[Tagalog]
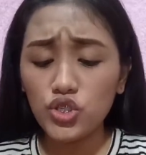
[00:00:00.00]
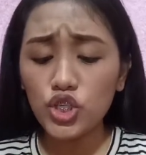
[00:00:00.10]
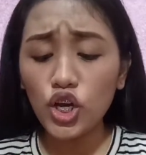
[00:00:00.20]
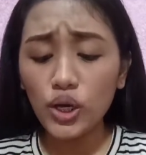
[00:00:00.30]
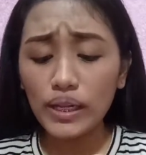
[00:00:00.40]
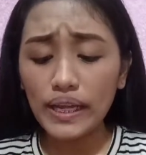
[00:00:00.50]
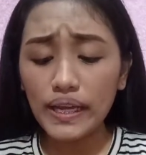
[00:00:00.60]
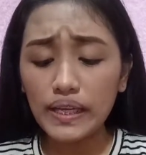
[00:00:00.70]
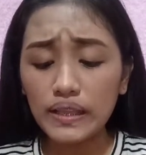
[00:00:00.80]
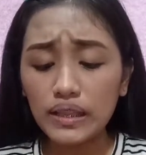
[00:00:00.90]

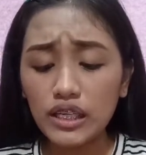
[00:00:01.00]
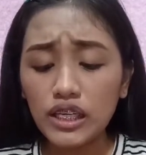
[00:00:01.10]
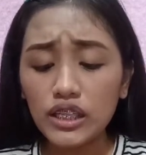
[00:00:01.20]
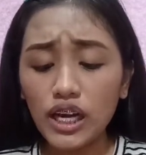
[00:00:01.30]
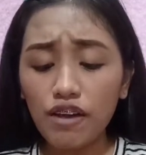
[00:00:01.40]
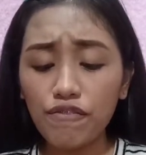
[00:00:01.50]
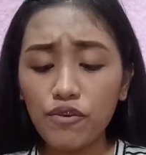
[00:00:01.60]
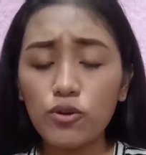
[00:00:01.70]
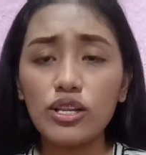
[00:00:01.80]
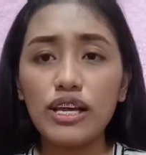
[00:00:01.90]
Chocolate
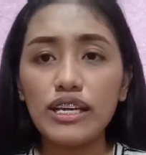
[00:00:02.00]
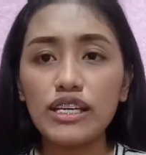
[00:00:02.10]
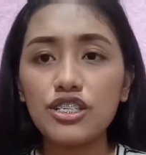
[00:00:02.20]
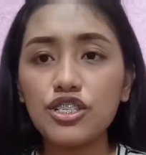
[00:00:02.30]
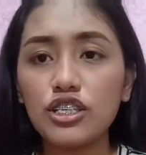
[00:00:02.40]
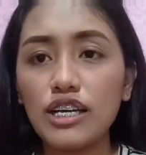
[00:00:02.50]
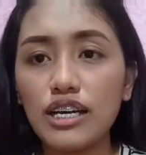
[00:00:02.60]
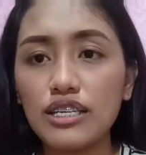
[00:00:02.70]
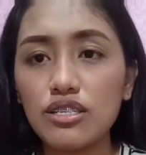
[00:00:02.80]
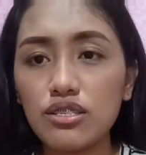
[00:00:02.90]
Truffle. Ayan siya
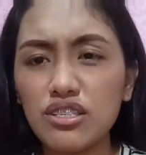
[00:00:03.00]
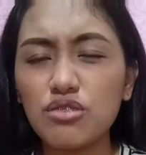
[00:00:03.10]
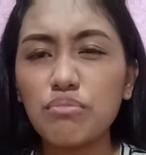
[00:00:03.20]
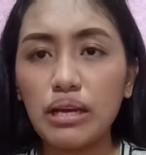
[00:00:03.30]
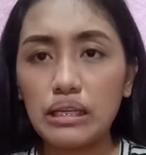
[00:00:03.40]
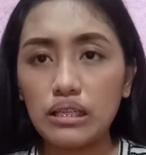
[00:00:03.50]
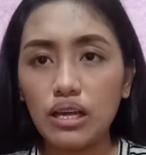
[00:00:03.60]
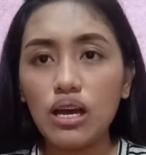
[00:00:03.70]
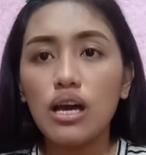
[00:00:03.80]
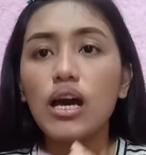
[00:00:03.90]
guys. Hindi niyo makikita.
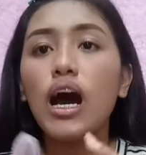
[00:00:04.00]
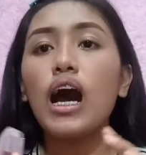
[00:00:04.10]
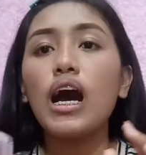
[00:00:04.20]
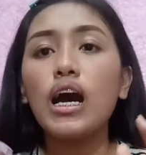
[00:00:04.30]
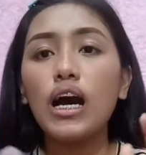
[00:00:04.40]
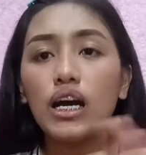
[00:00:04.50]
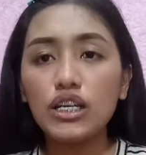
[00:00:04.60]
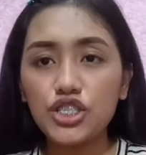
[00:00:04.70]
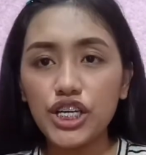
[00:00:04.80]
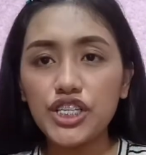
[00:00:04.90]
Uh, ang
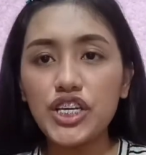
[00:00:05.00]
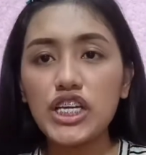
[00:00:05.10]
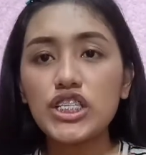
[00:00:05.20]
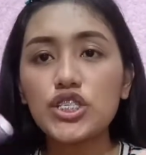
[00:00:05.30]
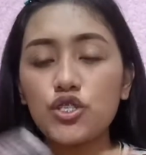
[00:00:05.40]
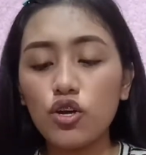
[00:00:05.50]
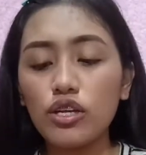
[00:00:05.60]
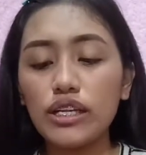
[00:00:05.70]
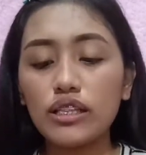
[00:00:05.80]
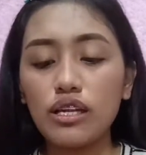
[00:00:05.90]
shade niya is
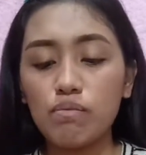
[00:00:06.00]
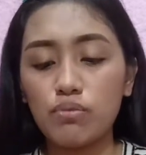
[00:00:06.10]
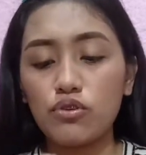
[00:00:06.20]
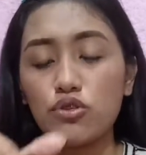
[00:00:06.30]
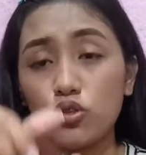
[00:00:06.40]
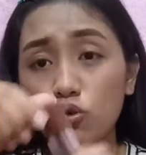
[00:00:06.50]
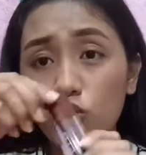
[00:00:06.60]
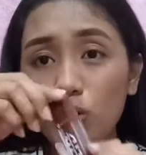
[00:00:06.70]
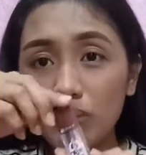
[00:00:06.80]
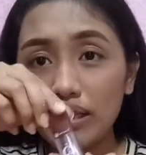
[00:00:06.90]
Chocolate Truffle. So,
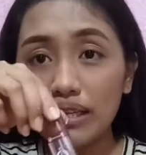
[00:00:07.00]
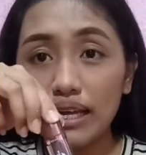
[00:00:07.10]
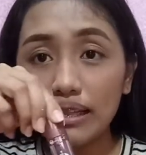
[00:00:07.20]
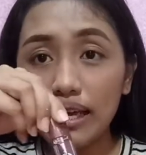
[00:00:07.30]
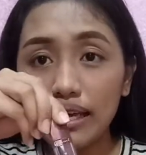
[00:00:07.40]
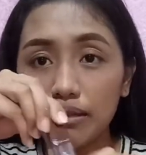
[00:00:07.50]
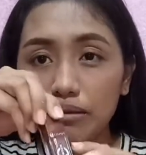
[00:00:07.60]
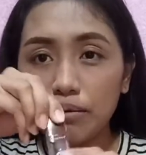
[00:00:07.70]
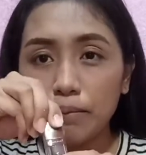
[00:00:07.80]
open na natin.